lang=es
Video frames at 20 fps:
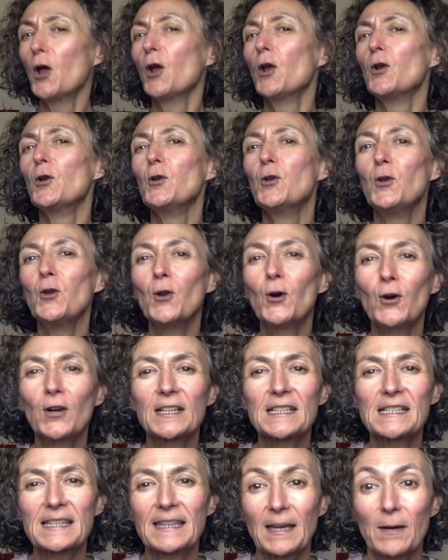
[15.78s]
No
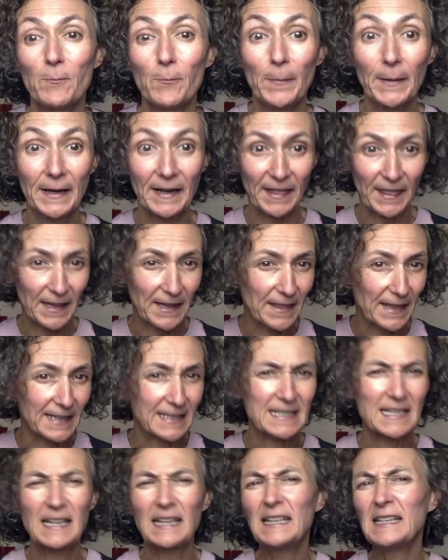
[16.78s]
están
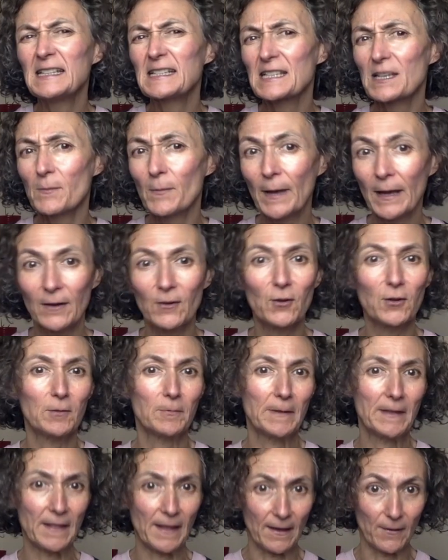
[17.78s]
perdidas ni se me han
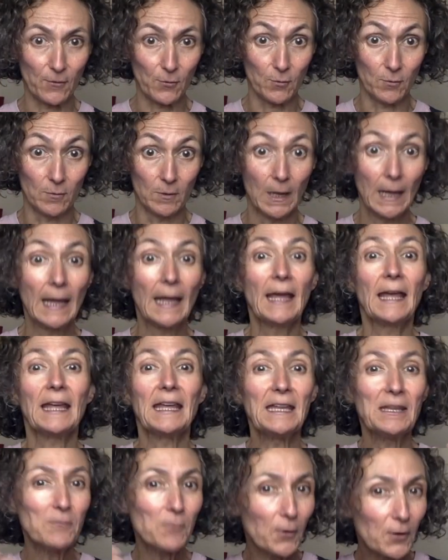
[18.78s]
olvidado
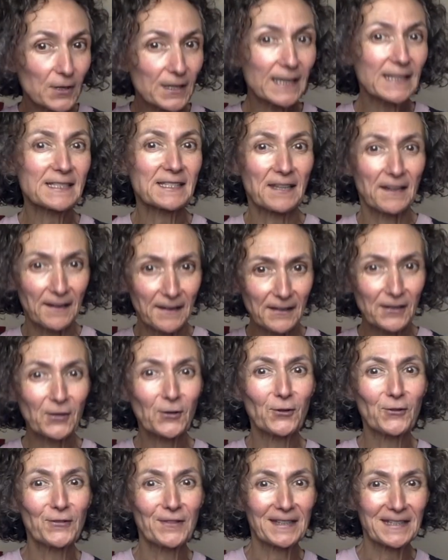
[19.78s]
y voy a seguir
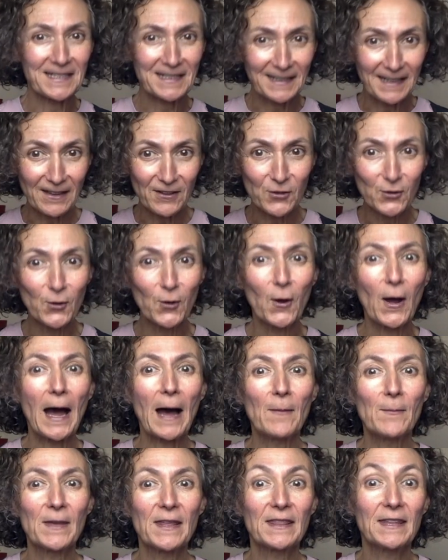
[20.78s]
contestando
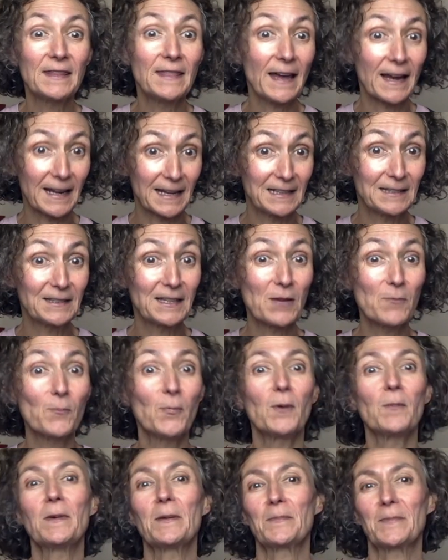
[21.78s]
a medida que el
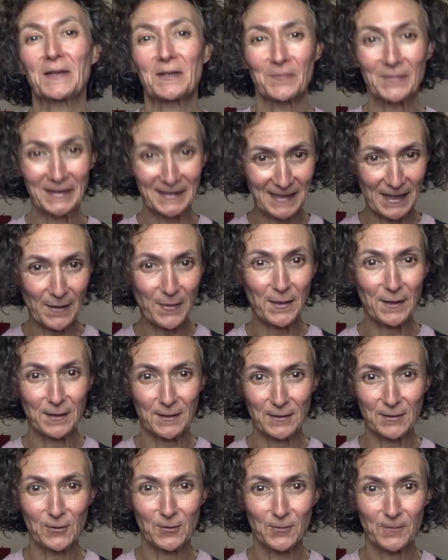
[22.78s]
tiempo me permite
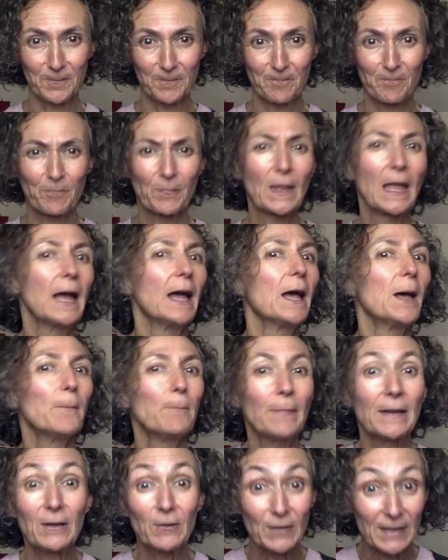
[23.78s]
hacerlo.
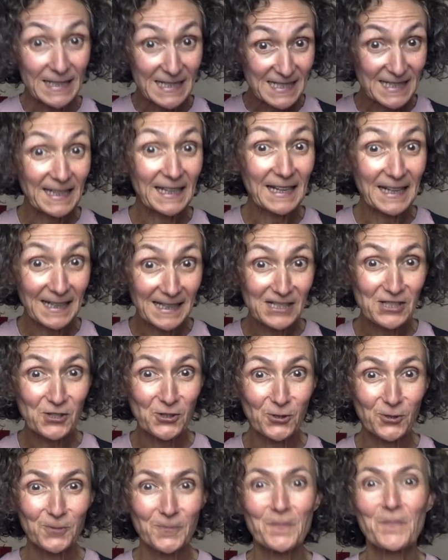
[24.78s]
Pero en este
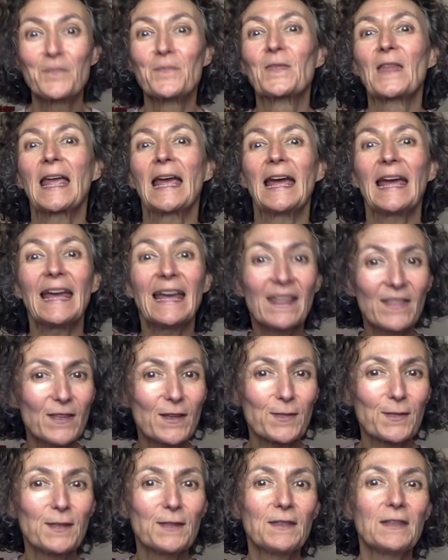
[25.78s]
caso he
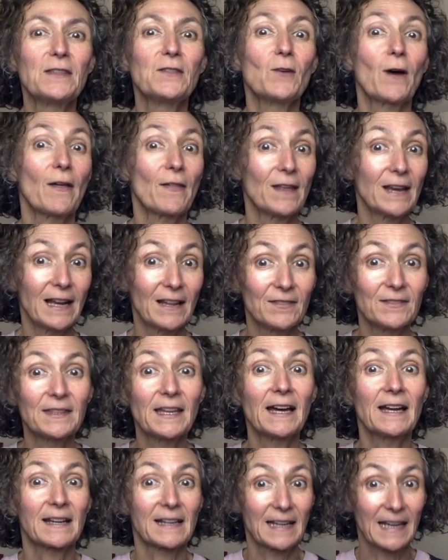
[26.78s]
decidido
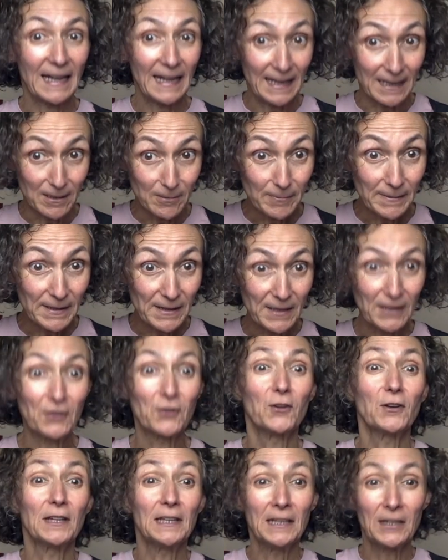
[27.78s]
adelantar el
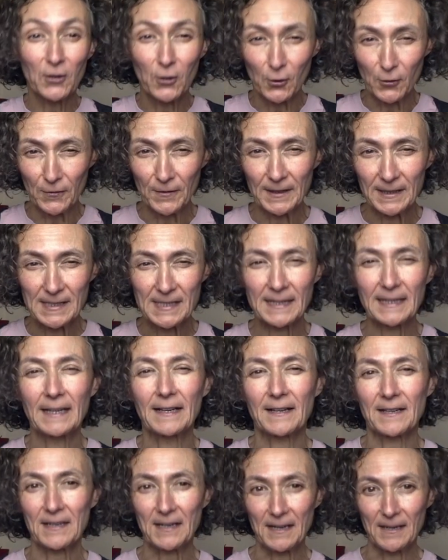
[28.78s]
vídeo y
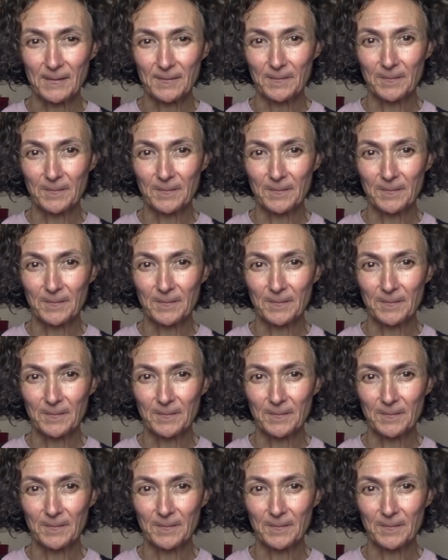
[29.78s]
contestar ya